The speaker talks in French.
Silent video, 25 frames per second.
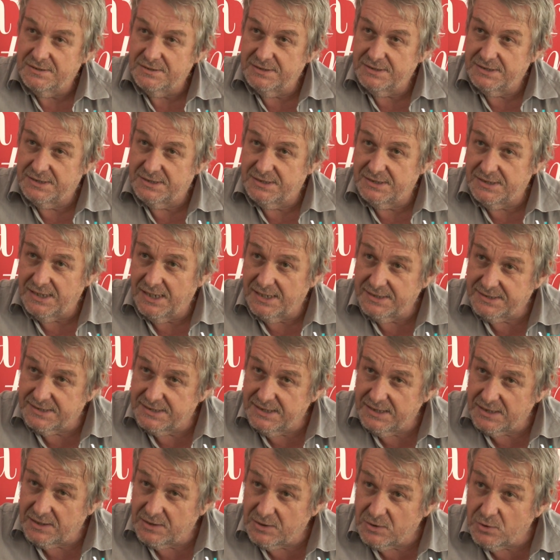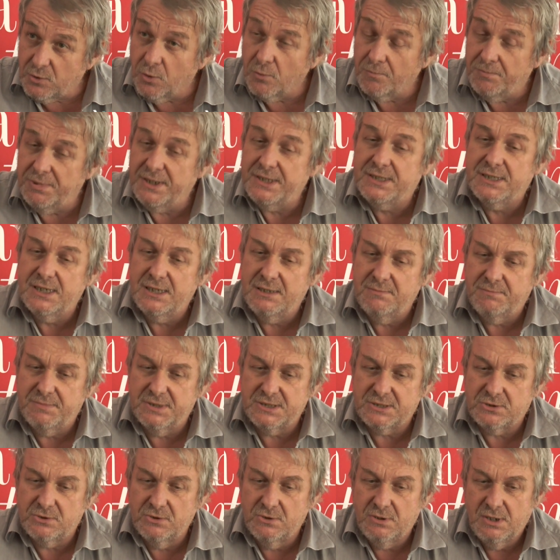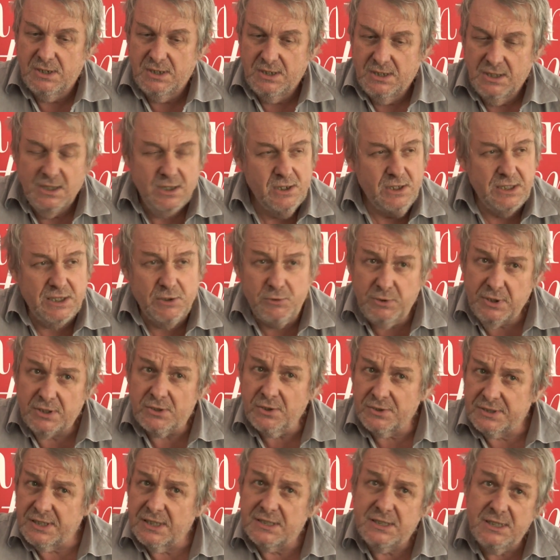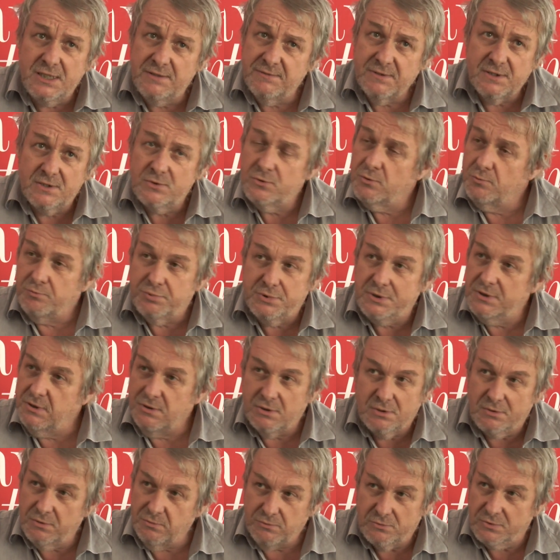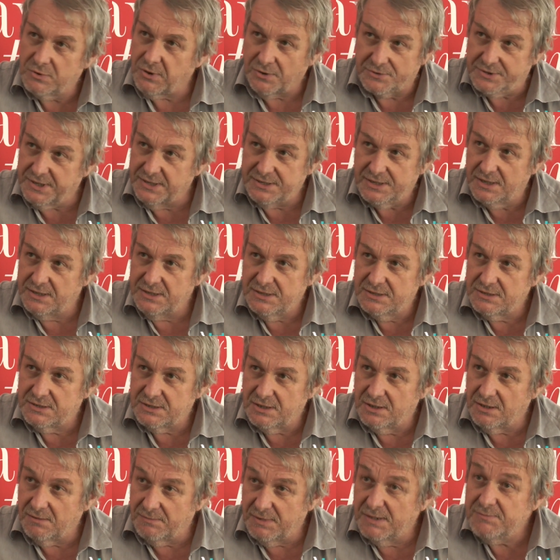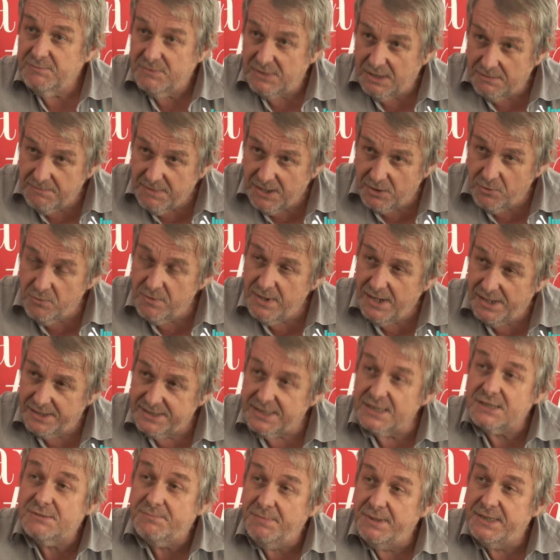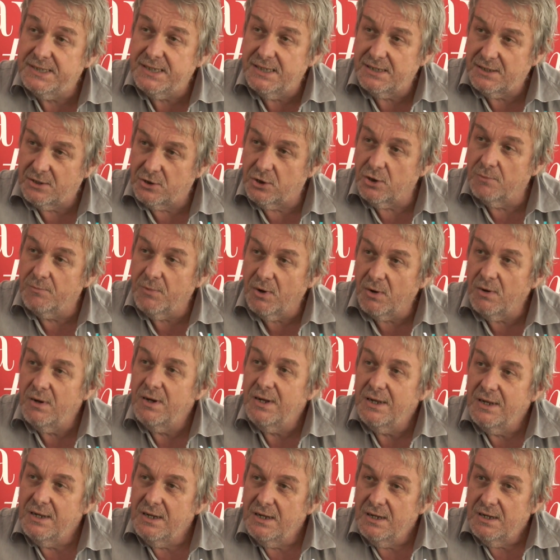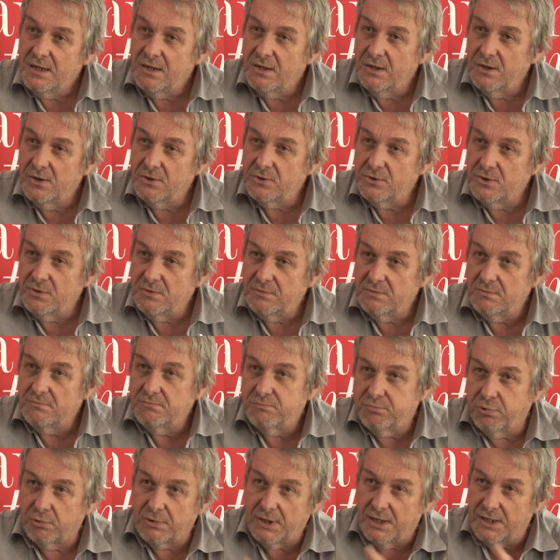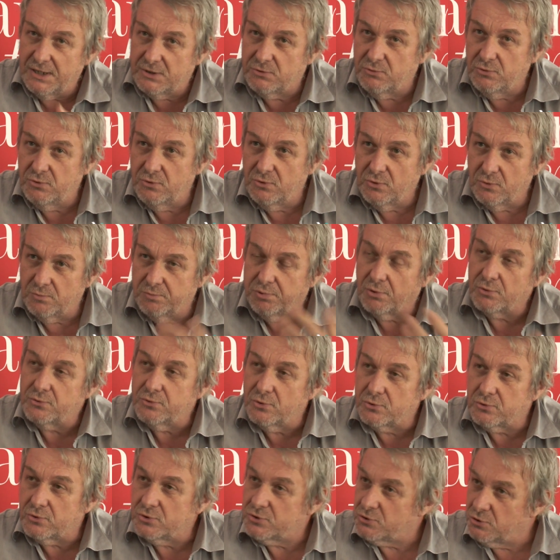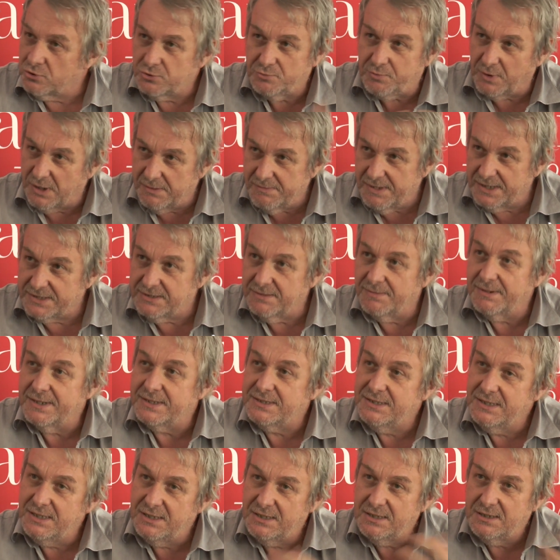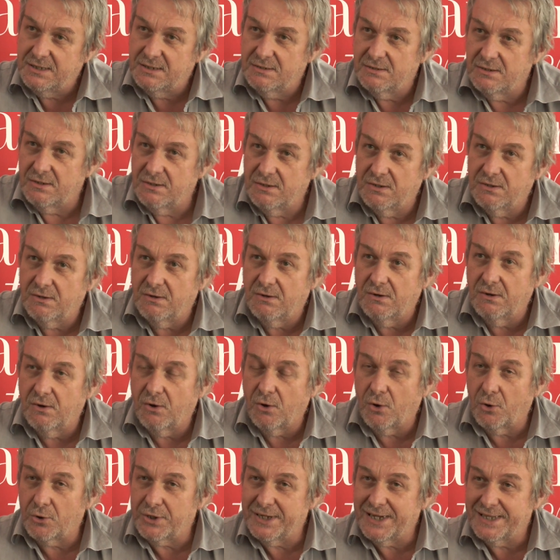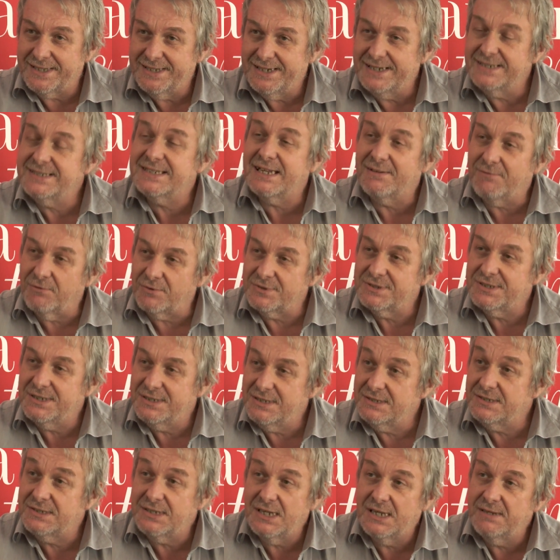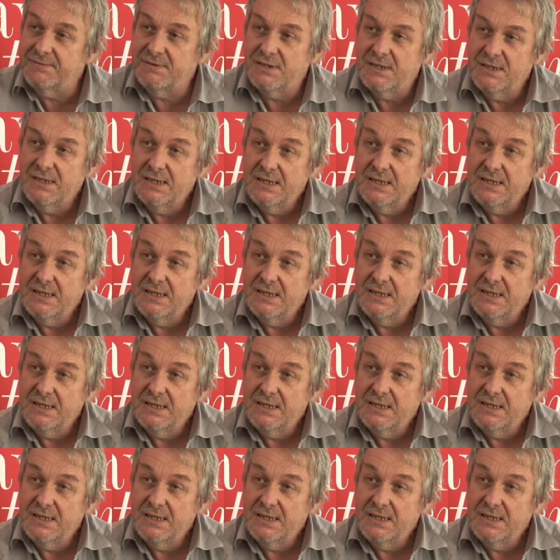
c'est assez compliqué parce qu'il y a eu des tentatives hein, depuis une trentaine d'années, c'est-à-dire même des manuels qui expliquaient comment pour la lecture, ou pour d'autres choses, pour les mathématiques, euh, regarder les avancées des élèves.